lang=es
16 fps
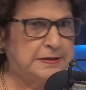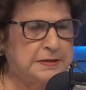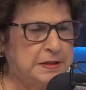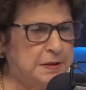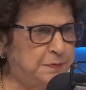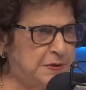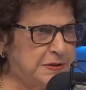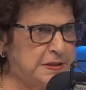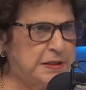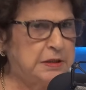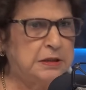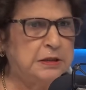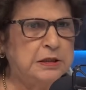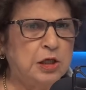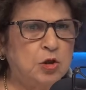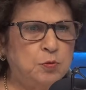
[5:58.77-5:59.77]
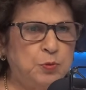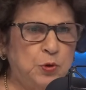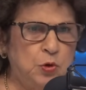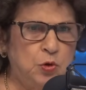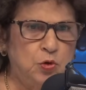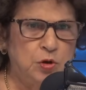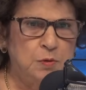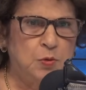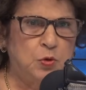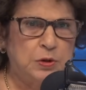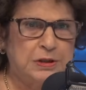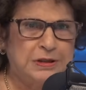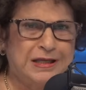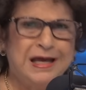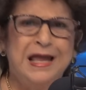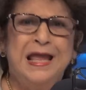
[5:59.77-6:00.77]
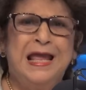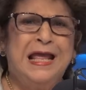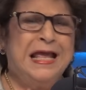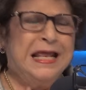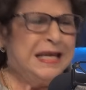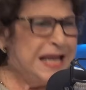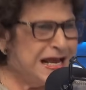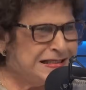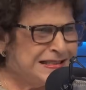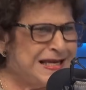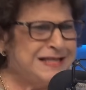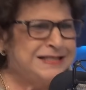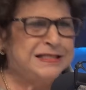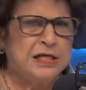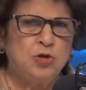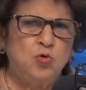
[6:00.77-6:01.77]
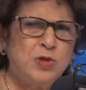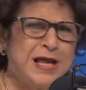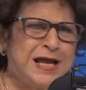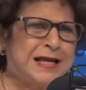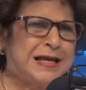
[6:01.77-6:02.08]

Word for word: siempre está inclinado por los demócratas, le está haciendo una